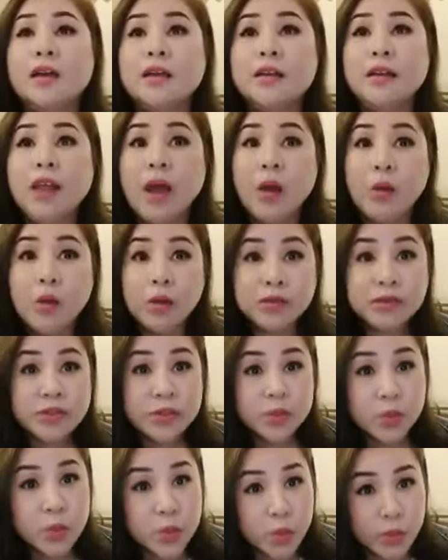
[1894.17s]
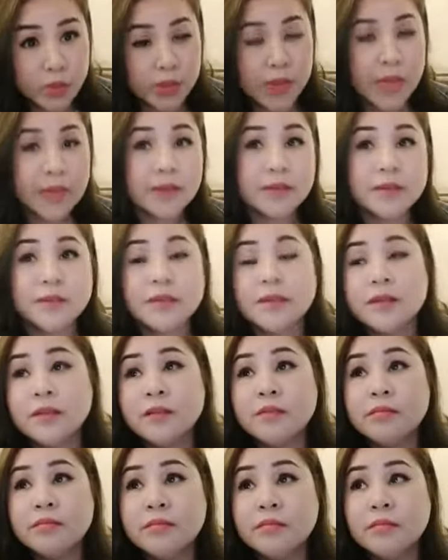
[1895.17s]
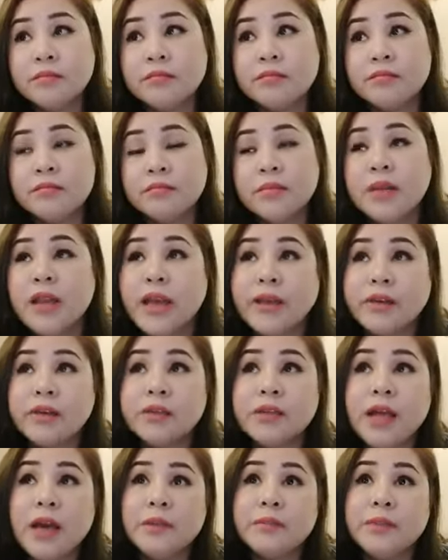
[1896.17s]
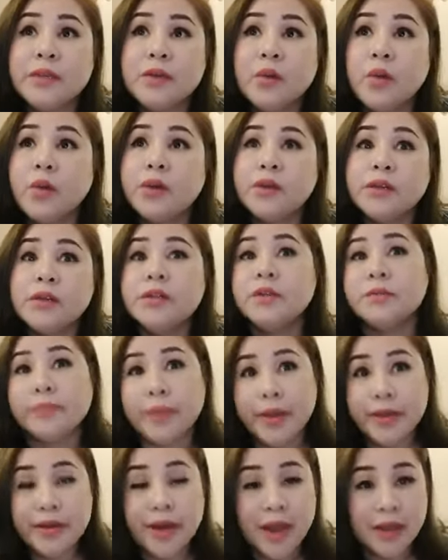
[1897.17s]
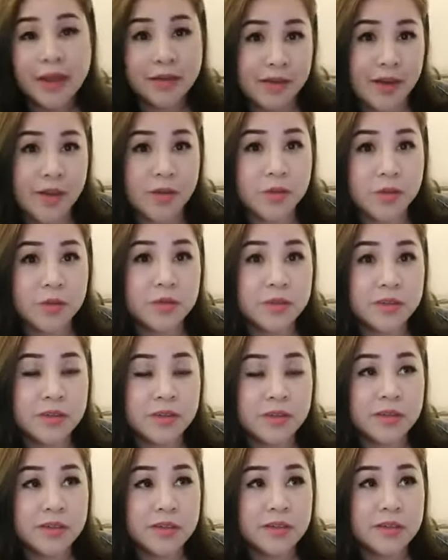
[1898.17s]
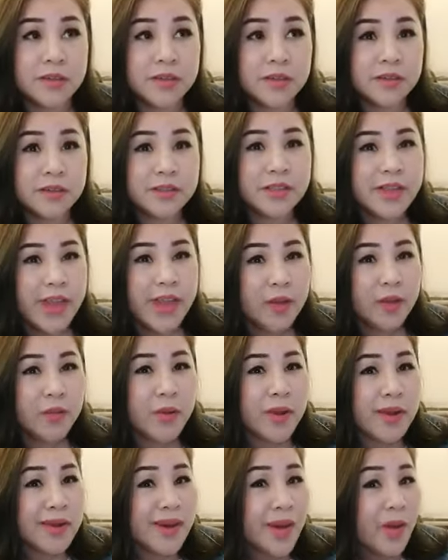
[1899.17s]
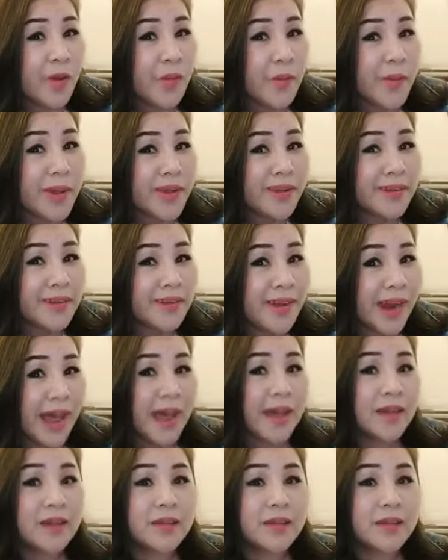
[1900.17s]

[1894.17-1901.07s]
เราก็จะถูกรัก เมื่อไหร่ก็ตามที่คนอื่นไม่รักเรา แสดงว่าเราไม่รัก